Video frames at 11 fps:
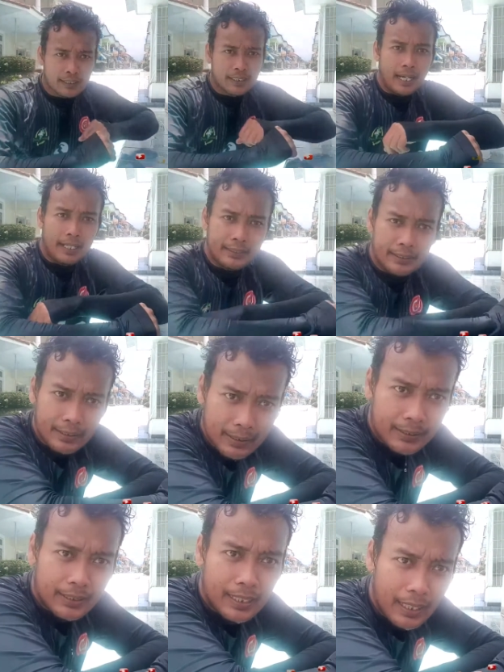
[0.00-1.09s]
Guys,
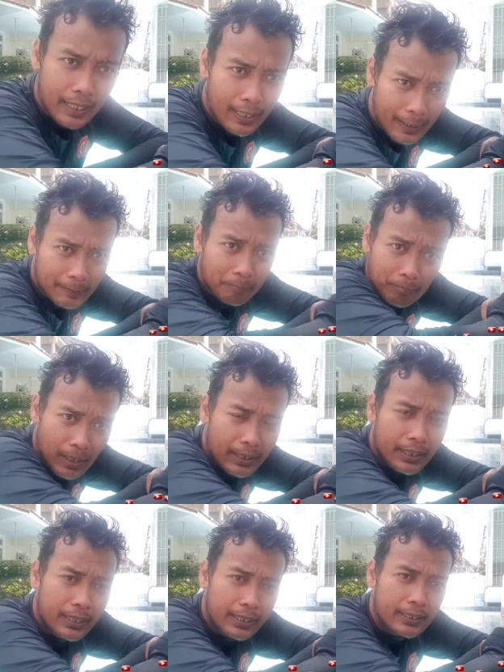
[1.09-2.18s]
setelah
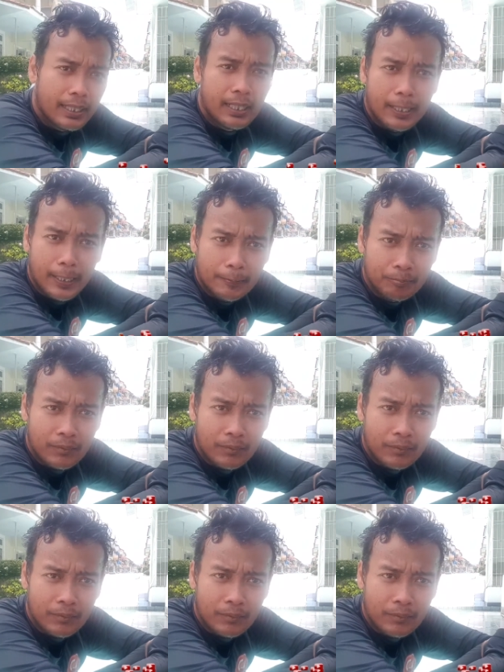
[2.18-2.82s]
tadi kita